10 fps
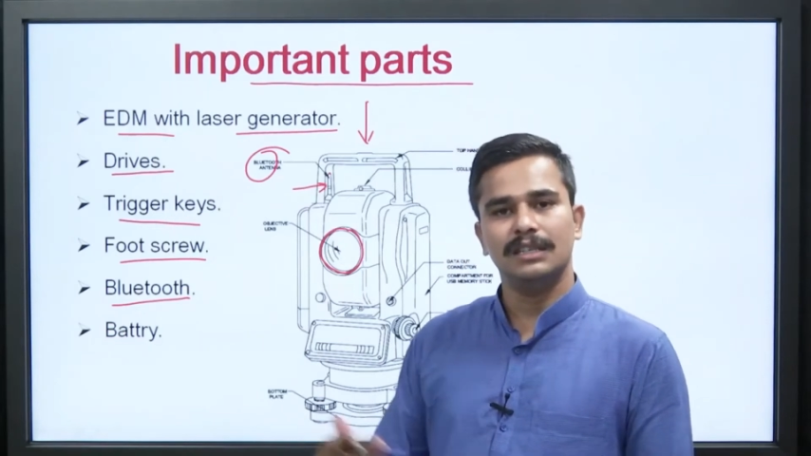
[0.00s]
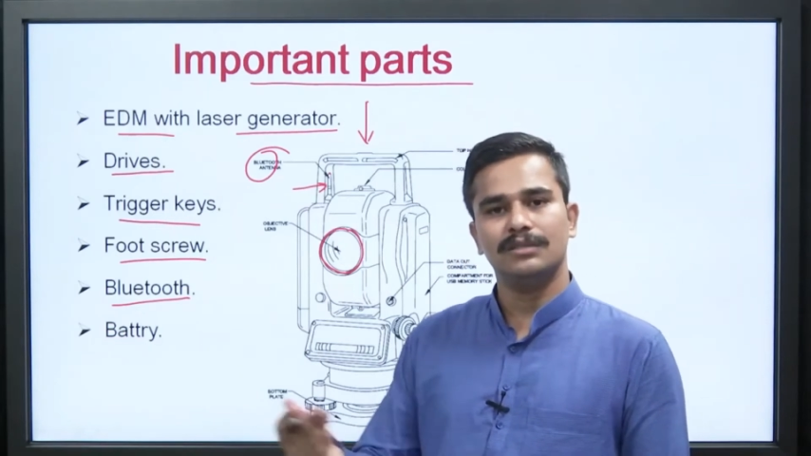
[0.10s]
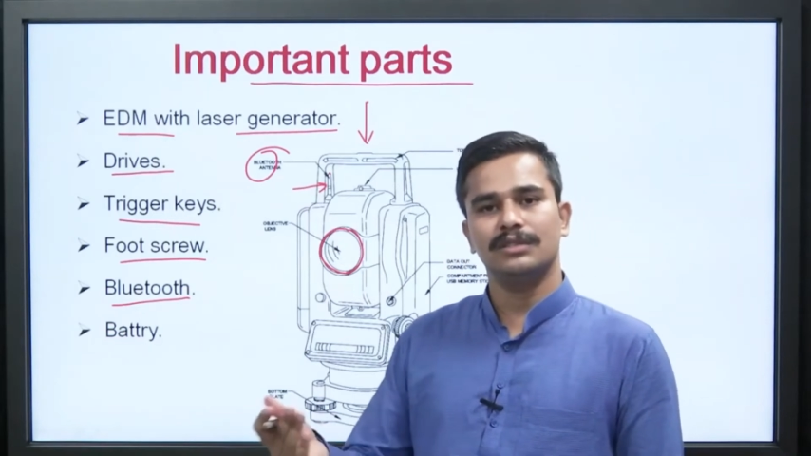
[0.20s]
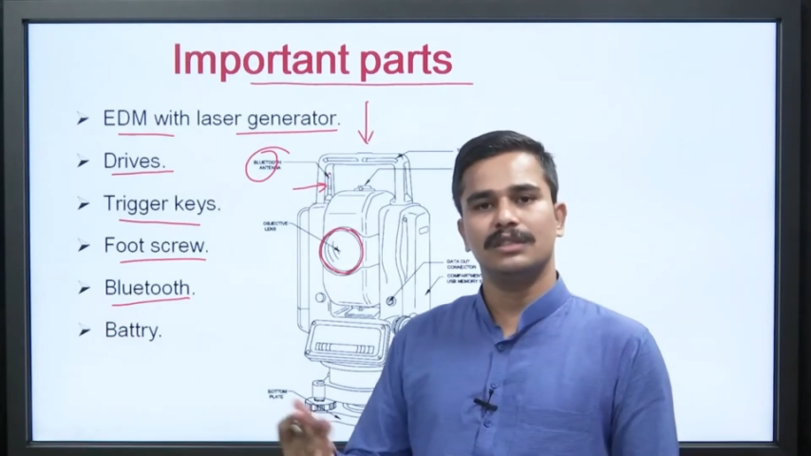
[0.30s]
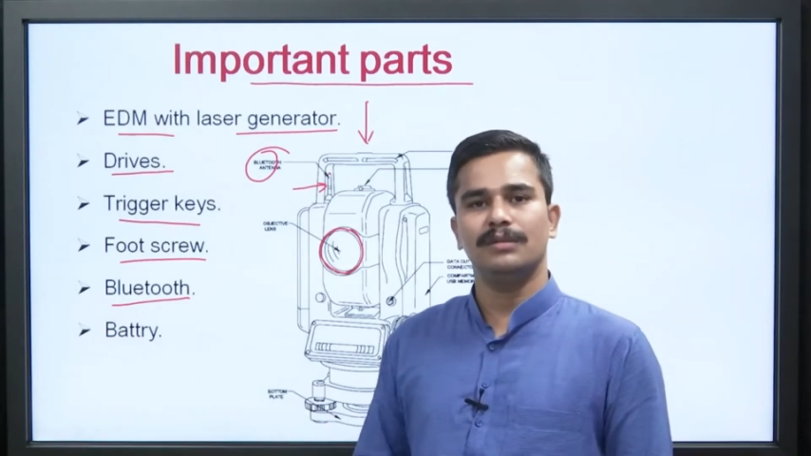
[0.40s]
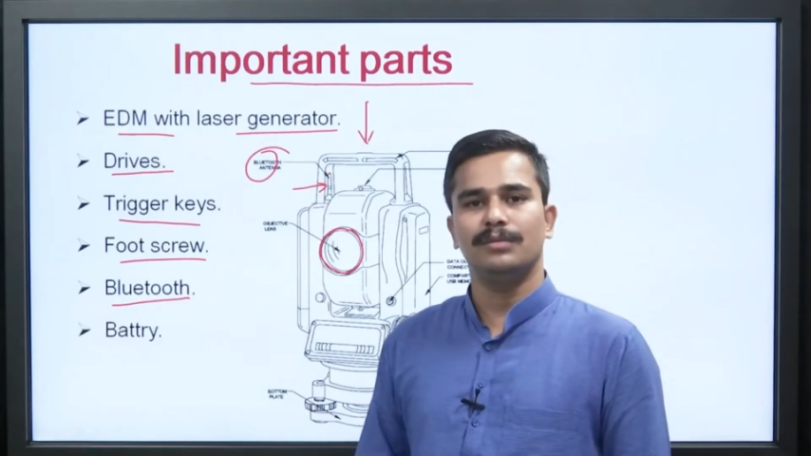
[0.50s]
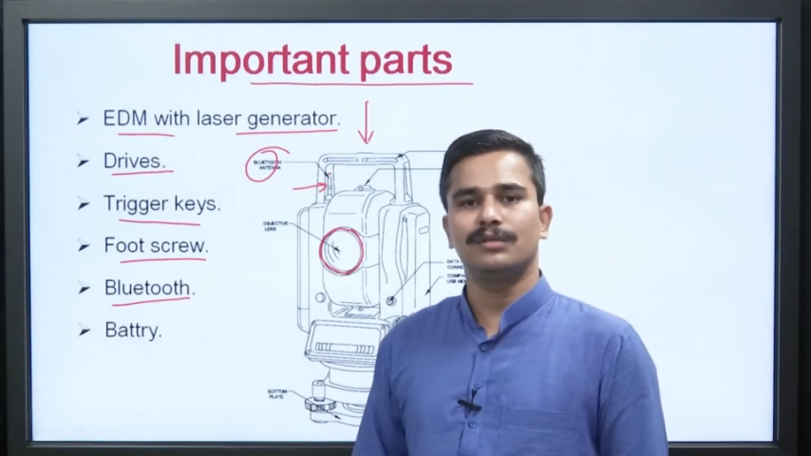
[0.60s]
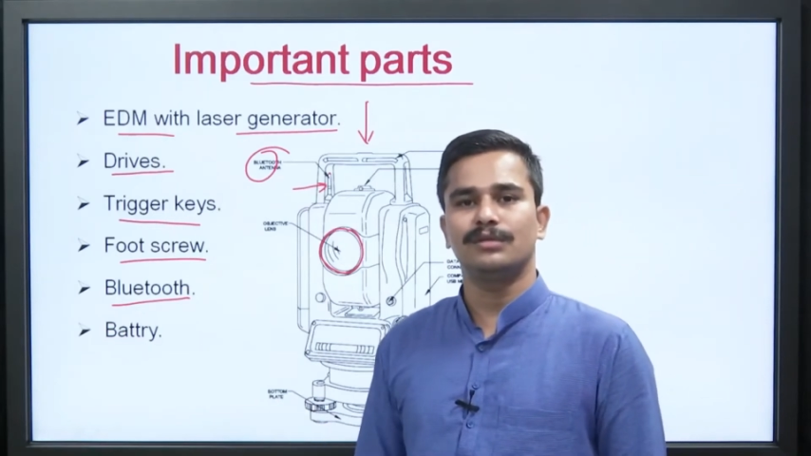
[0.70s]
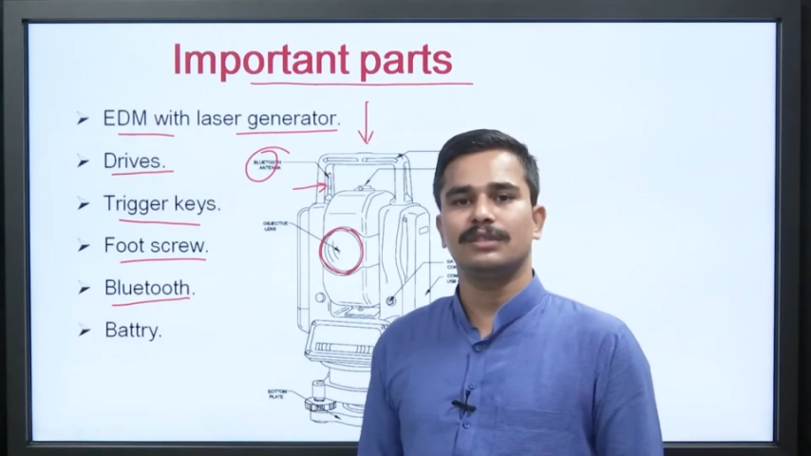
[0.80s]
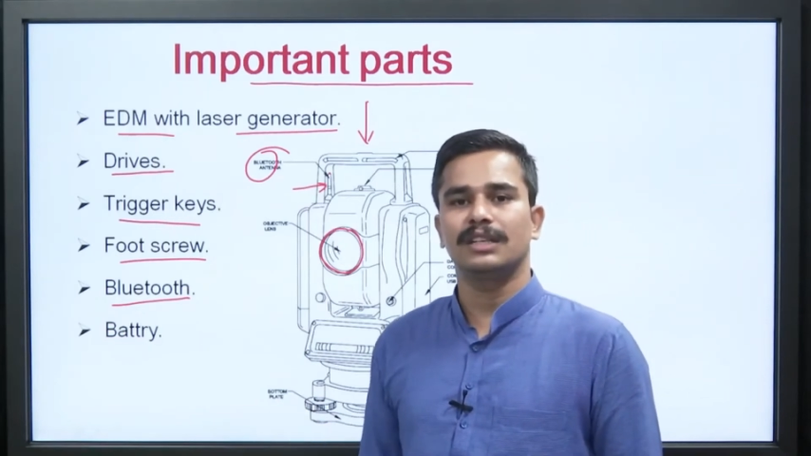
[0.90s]
हैं तो इसलिए
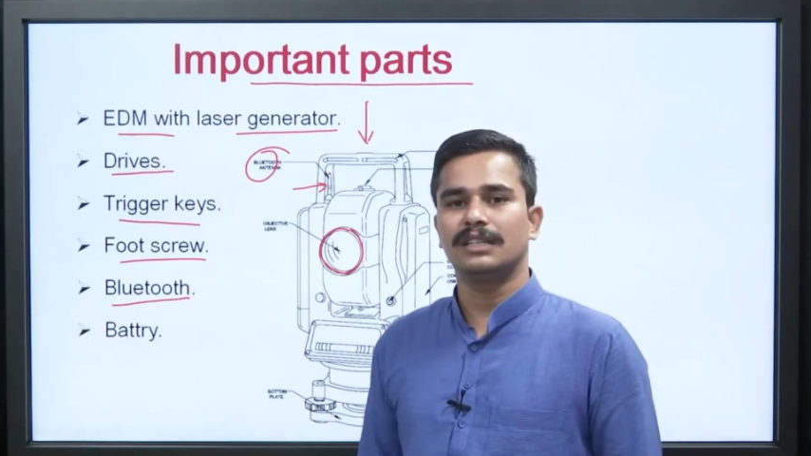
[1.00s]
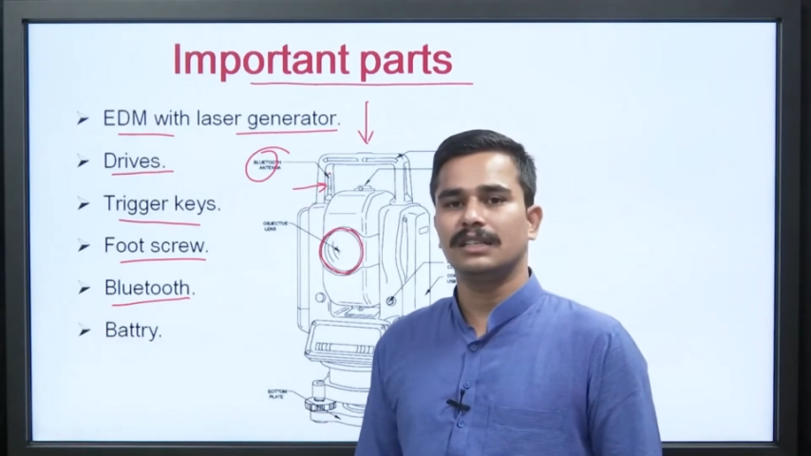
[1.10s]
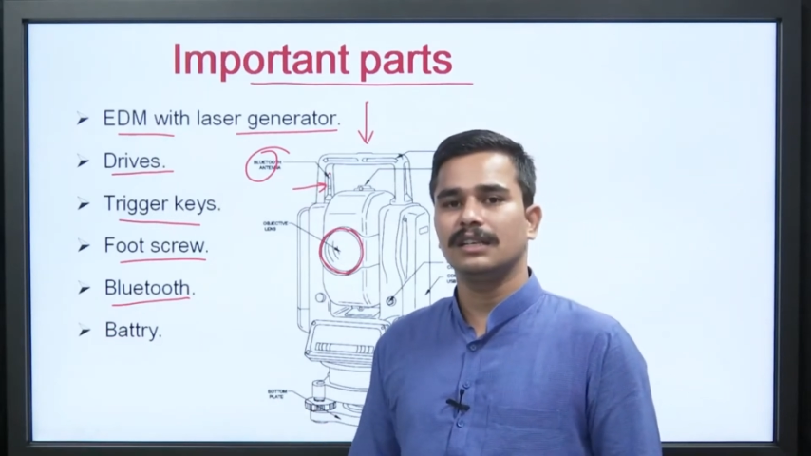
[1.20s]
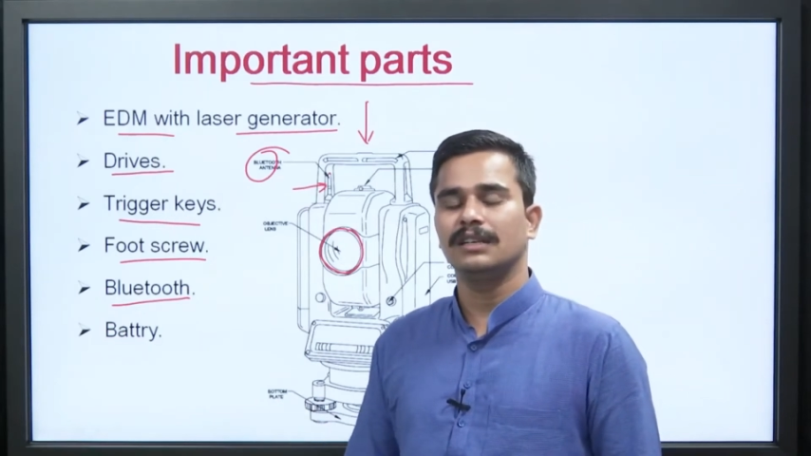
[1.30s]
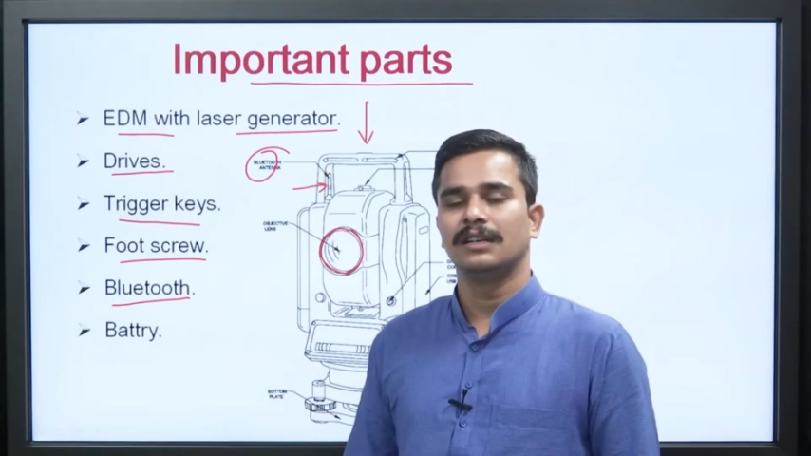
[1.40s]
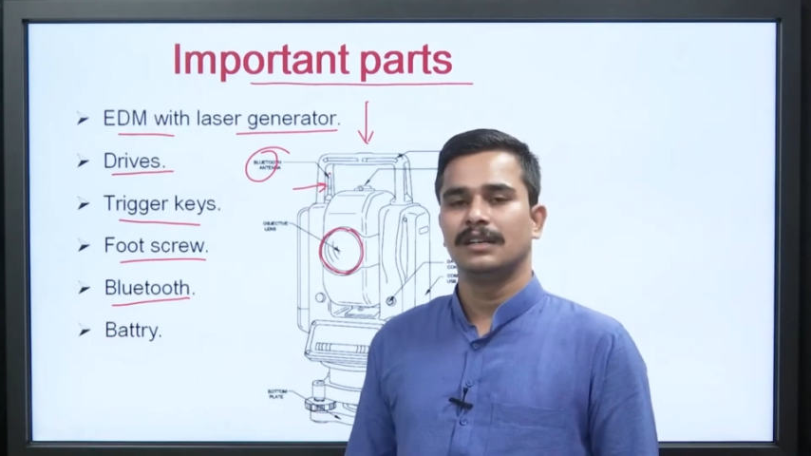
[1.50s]
ब्लूटूथ एंटीना